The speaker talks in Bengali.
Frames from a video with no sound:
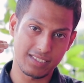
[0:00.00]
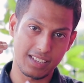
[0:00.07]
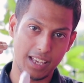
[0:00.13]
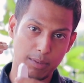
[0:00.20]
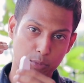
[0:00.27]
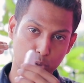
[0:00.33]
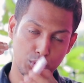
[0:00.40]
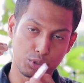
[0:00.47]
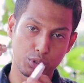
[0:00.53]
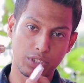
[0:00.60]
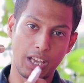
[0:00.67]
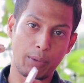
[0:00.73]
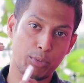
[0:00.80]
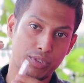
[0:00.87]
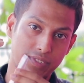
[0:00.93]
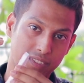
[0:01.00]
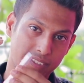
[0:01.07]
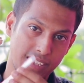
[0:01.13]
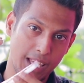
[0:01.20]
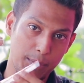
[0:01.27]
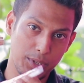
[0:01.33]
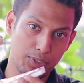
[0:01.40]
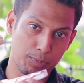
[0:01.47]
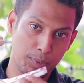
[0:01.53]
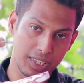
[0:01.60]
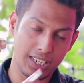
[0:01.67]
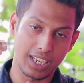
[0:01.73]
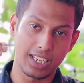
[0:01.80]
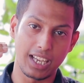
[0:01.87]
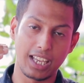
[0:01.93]
সেম উচ্চতা এবং সেম
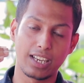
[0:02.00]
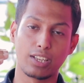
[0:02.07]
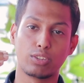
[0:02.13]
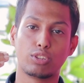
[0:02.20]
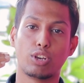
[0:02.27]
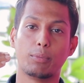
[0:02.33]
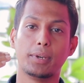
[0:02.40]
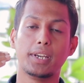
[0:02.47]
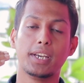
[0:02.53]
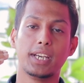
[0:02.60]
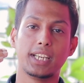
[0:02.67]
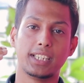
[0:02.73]
স্পিডটাই গেইন করতে হবে